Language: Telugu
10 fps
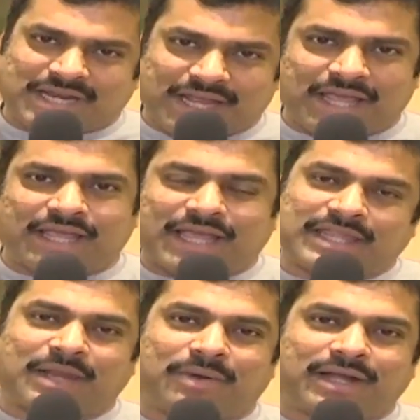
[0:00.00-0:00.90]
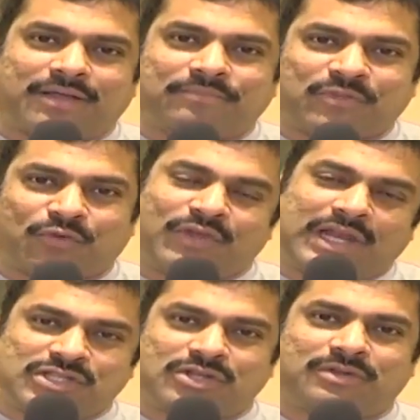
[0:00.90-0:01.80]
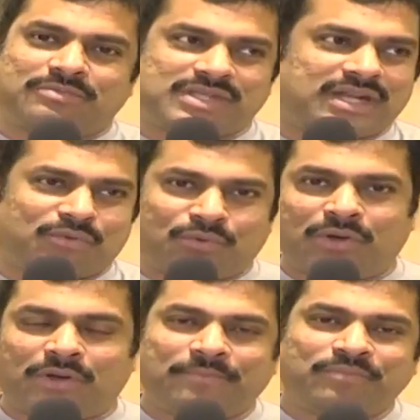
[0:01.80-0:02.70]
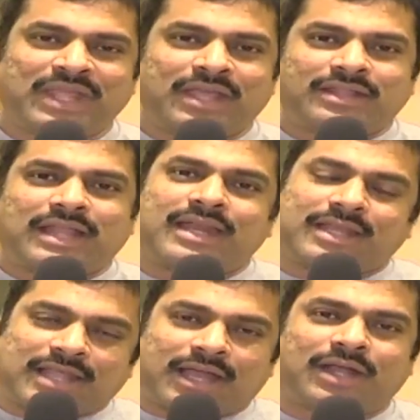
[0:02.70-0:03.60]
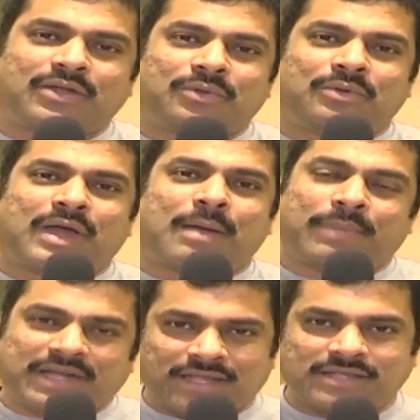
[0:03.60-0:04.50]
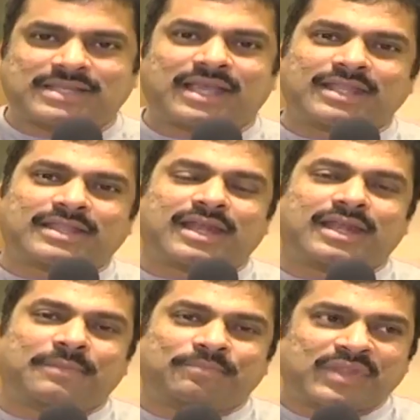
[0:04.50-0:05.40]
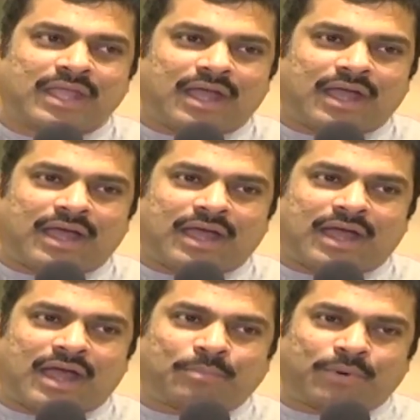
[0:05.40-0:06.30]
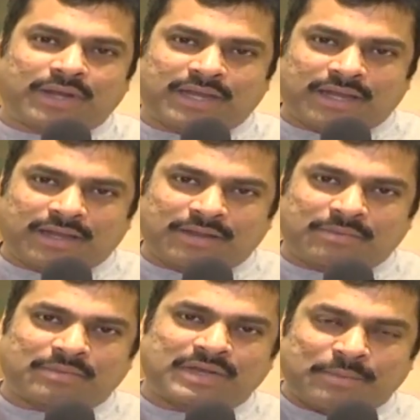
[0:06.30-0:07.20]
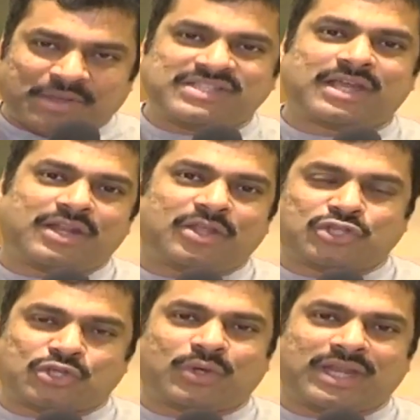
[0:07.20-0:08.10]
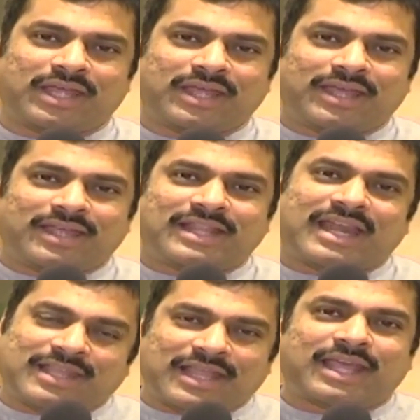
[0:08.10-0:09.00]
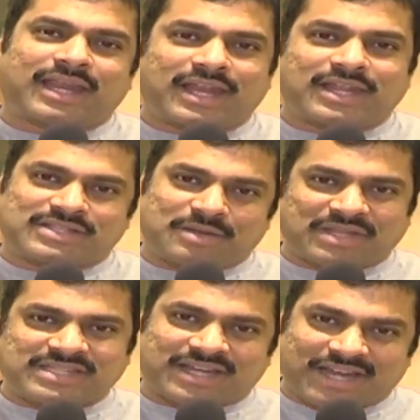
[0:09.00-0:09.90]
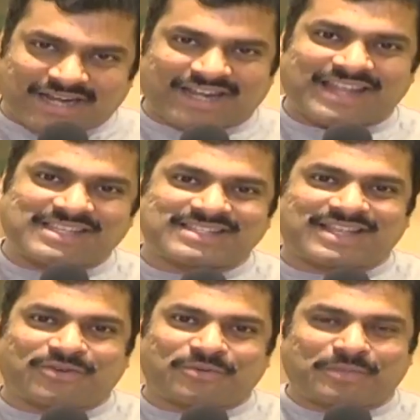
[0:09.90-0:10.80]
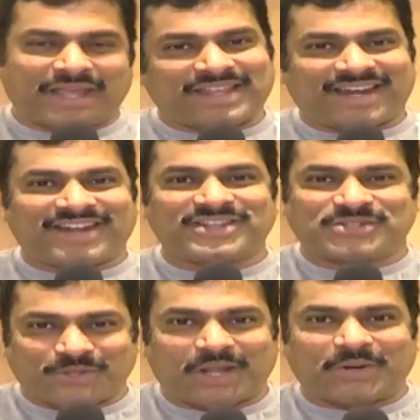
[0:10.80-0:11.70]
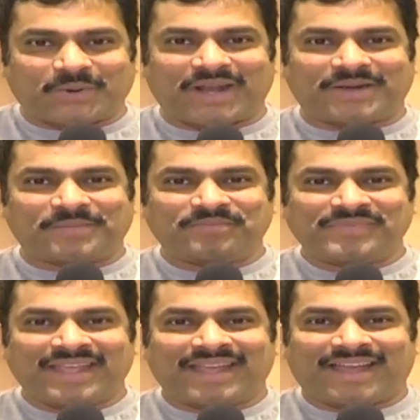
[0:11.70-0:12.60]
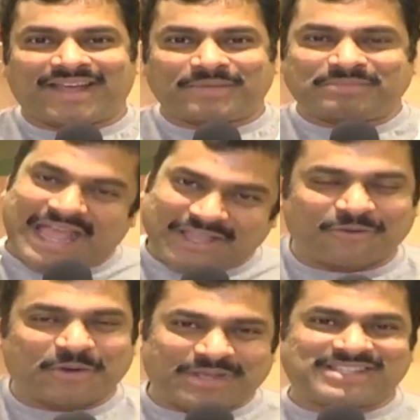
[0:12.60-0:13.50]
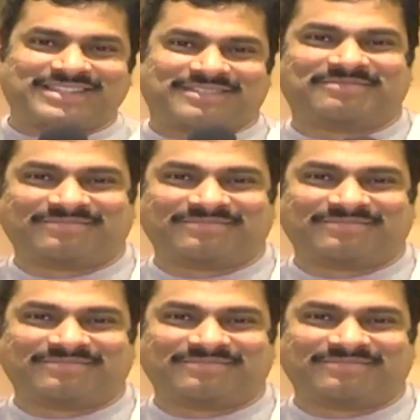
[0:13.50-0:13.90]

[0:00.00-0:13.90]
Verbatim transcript: జరిగే కథ అనమాట ఓ విలేజ్లో చిన్న ఊర్లో దానికి తగ్గట్టు అప్పటి సంగీతాన్ని uh, అప్పటి నేపథ్యాన్ని ఎంచుకొని దానికి దగ్గరగా నేను సినిమా చేయడానికి ట్రై చేశాను మీ అందరికీ నచ్చుతుంది అనుకుంటున్నాను థ్యాంక్ యూ వెరీ మచ్